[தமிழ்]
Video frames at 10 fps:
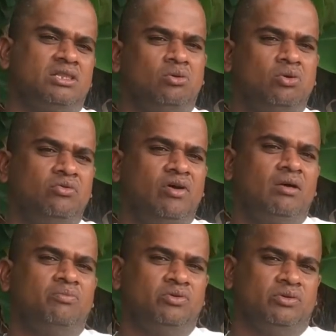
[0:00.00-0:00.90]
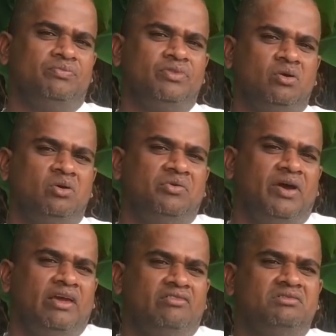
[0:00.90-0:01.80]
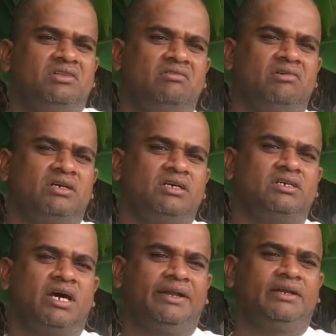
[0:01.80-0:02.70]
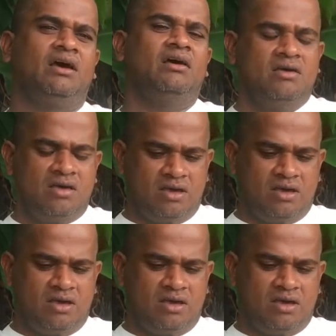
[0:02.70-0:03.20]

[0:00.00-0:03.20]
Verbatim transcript: அந்த ஒரு வேலை போதும் இந்த ஒரு வேலையை வந்து அவங்களுக்கு கரெக்டாக